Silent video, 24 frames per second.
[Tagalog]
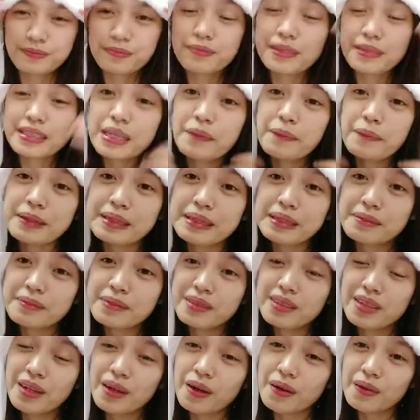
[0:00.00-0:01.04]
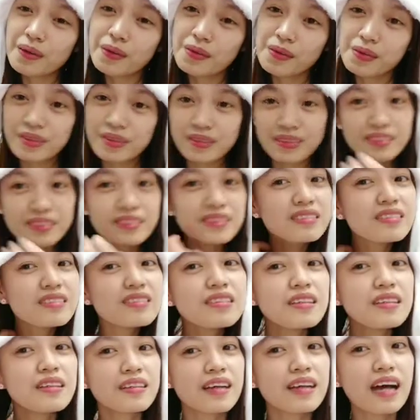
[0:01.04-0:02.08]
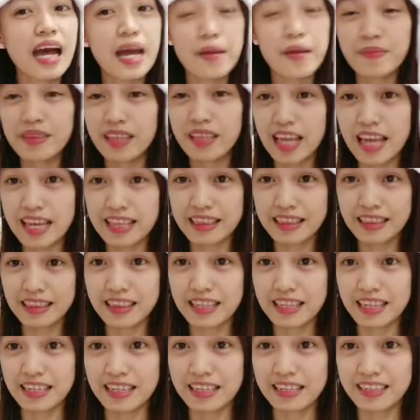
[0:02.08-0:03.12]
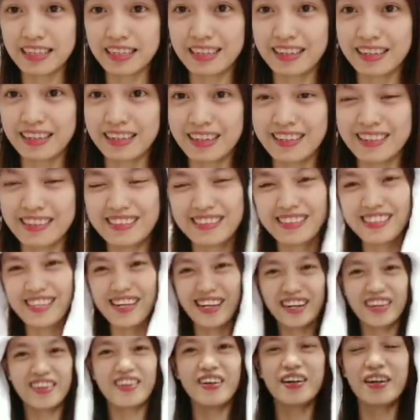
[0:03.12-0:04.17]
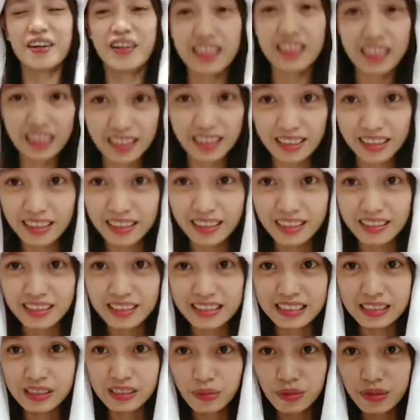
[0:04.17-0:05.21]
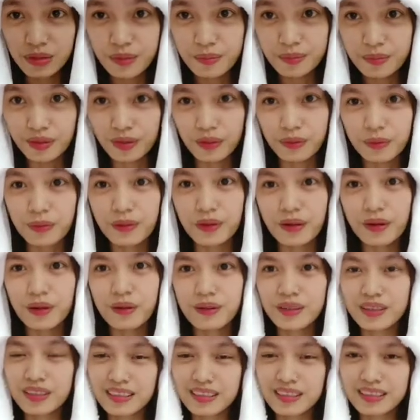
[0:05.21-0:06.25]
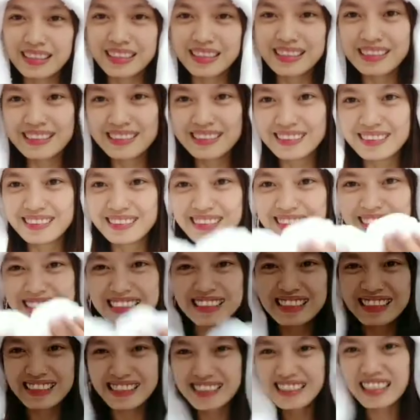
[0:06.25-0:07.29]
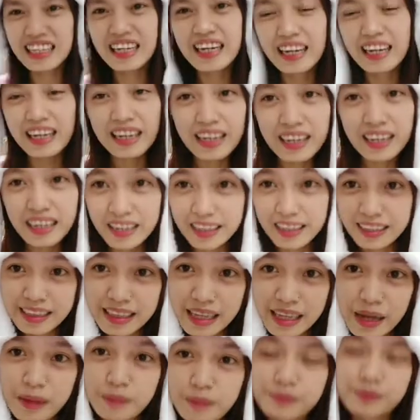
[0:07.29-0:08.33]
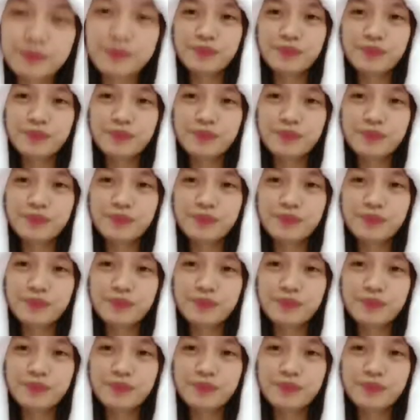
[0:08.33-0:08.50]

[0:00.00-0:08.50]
Bata pa naman ako. I'm 19. Charot. So, di ba? Wow, ang ganda siya. Ganda.